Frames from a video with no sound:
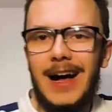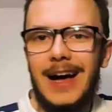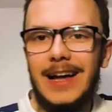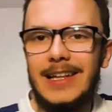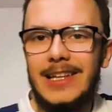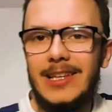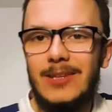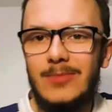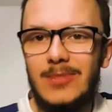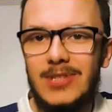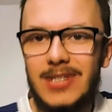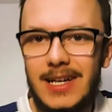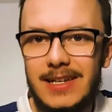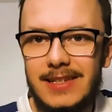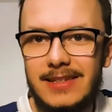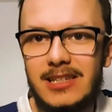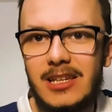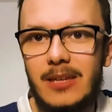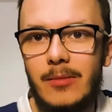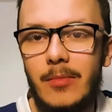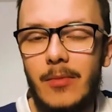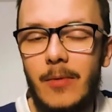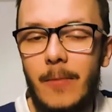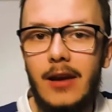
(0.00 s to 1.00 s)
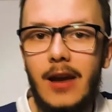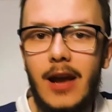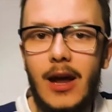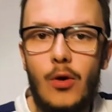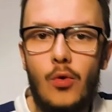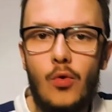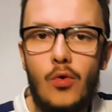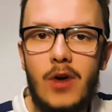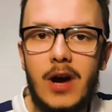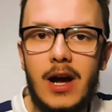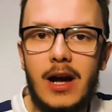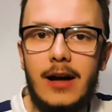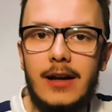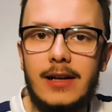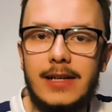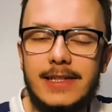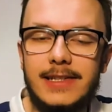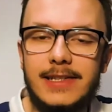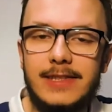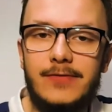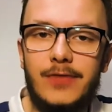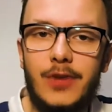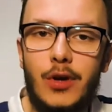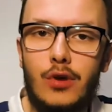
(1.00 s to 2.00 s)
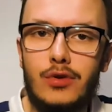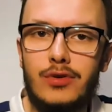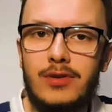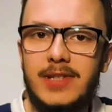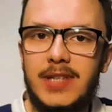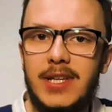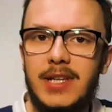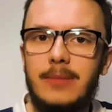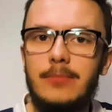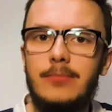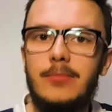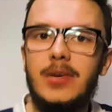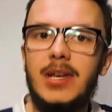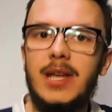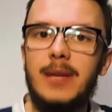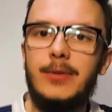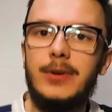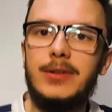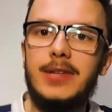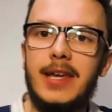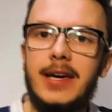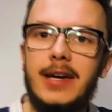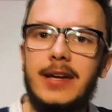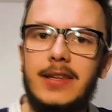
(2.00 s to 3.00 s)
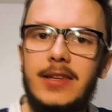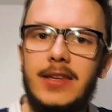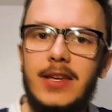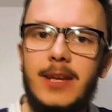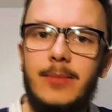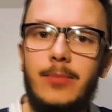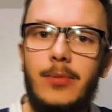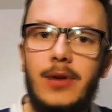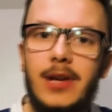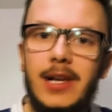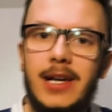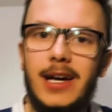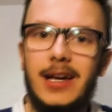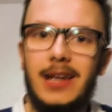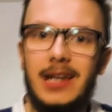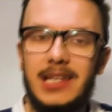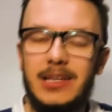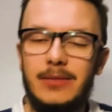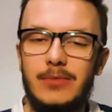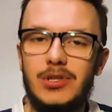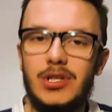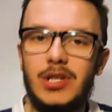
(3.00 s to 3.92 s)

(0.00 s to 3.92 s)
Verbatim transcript: A tymczasem nauka z wykorzystaniem mnemotechnik polega na tym,